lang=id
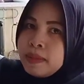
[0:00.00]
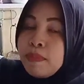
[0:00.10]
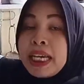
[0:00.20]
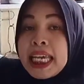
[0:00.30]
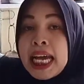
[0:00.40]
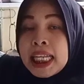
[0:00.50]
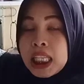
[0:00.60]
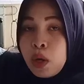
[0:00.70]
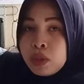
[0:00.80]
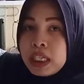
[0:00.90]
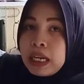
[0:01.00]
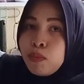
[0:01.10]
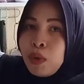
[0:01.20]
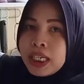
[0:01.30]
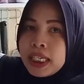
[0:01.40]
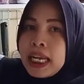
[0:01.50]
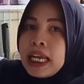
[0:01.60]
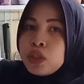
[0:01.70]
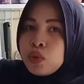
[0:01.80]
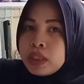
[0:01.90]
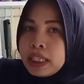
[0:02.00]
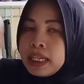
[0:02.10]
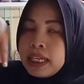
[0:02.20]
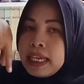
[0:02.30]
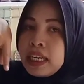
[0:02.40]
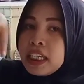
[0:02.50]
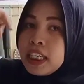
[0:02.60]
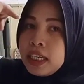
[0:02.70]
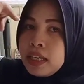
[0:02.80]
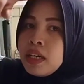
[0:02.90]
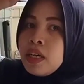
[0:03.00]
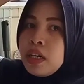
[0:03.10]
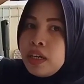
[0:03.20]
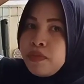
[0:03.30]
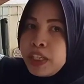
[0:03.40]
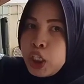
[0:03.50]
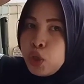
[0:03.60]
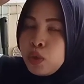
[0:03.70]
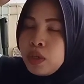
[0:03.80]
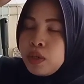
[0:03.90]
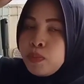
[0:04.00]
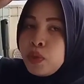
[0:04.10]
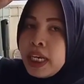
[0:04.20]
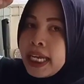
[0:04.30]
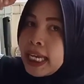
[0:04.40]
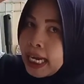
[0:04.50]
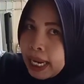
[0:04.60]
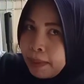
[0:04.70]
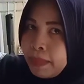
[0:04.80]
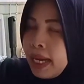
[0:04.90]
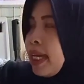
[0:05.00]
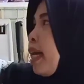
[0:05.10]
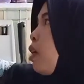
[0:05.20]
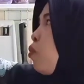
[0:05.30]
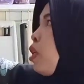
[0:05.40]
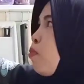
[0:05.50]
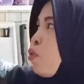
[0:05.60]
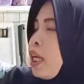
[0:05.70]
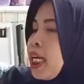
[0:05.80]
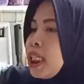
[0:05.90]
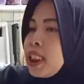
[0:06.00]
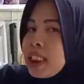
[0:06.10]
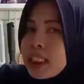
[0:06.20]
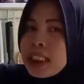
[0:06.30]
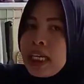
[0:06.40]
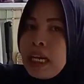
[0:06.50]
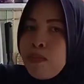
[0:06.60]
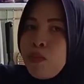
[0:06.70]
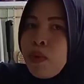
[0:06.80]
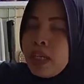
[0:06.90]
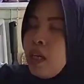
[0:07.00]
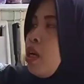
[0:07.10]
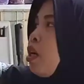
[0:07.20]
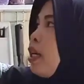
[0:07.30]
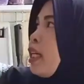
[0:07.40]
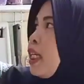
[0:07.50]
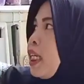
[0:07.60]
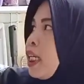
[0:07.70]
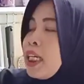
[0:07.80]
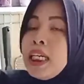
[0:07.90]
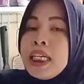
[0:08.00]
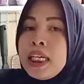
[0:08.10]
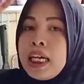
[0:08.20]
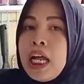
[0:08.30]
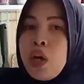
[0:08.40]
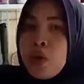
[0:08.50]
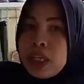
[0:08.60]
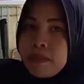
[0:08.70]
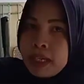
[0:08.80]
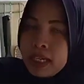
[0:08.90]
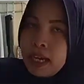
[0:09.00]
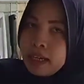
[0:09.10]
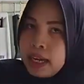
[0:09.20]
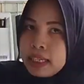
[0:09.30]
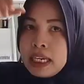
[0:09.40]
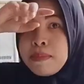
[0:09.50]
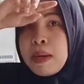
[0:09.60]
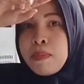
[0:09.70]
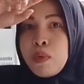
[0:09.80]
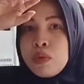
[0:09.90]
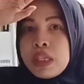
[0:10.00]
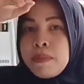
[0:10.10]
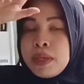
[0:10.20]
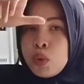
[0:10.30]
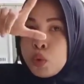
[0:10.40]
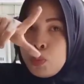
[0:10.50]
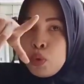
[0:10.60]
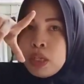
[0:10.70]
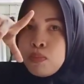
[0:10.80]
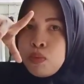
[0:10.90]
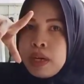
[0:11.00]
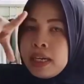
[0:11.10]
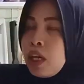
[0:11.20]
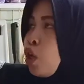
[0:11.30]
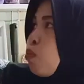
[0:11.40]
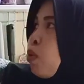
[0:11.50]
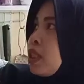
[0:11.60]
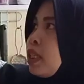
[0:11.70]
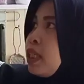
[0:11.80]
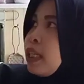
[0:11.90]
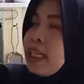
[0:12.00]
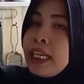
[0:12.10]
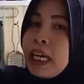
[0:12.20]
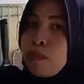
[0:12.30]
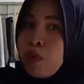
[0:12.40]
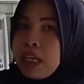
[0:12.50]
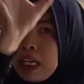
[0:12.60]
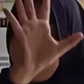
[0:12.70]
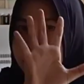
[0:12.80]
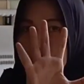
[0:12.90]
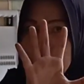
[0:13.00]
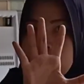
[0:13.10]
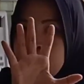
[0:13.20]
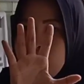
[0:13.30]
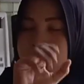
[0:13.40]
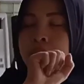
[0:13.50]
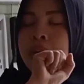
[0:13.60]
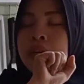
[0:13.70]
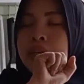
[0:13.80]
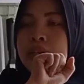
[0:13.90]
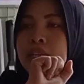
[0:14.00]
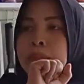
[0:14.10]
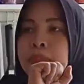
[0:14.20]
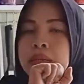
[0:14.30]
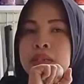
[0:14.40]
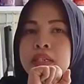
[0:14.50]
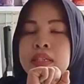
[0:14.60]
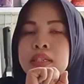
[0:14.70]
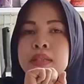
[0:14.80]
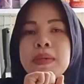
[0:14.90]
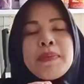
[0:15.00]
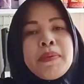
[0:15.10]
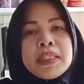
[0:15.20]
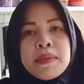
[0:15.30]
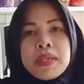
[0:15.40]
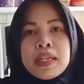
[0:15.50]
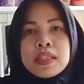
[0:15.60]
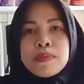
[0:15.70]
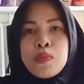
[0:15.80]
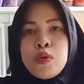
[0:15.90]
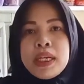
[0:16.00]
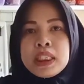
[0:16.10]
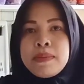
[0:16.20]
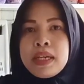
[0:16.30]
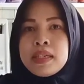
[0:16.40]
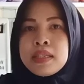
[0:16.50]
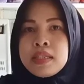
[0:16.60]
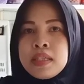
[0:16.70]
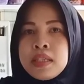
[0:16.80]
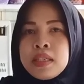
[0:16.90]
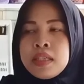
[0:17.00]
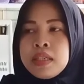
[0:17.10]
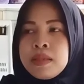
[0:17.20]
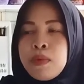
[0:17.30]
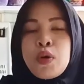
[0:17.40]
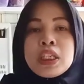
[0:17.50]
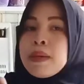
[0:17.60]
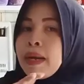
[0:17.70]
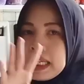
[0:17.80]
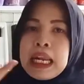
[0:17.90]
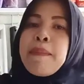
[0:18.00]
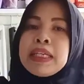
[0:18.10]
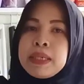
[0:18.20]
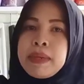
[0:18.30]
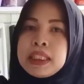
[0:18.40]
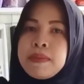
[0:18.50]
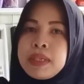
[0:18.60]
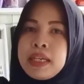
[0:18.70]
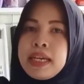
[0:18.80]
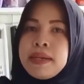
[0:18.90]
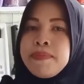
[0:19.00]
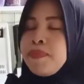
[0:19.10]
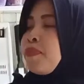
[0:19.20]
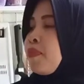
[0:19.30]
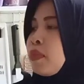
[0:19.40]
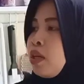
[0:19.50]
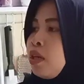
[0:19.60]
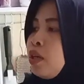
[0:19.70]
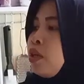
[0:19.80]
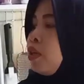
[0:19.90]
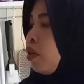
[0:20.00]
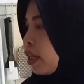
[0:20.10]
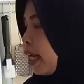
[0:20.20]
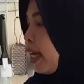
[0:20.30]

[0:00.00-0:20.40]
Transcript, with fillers: bagi yang nggak tahu cara buatnya langsung lihat di uh, video bunda yang lama ya udah bunda share cara buat ini kalau dibeli harganya 50 sampai ribu kan kalau buat sendiri dengan modal ribu uh, dapat uh, berapa macam ya 10 macam ya pokoknya banyak lah macam-macamnya ya oke